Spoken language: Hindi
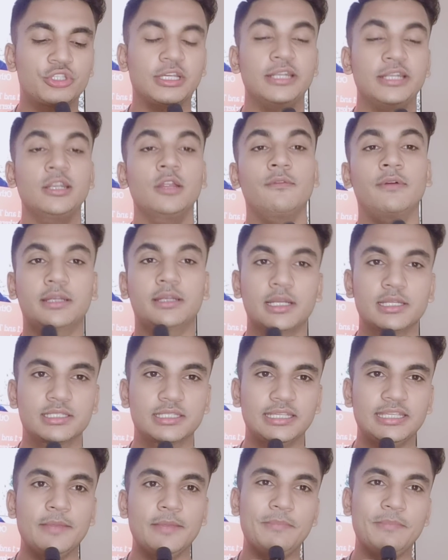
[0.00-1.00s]
जनरल वर्कर्स
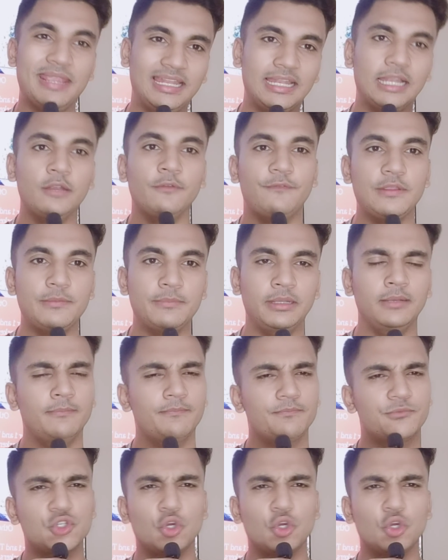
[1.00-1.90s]
चाहिए मेल एंड फीमेल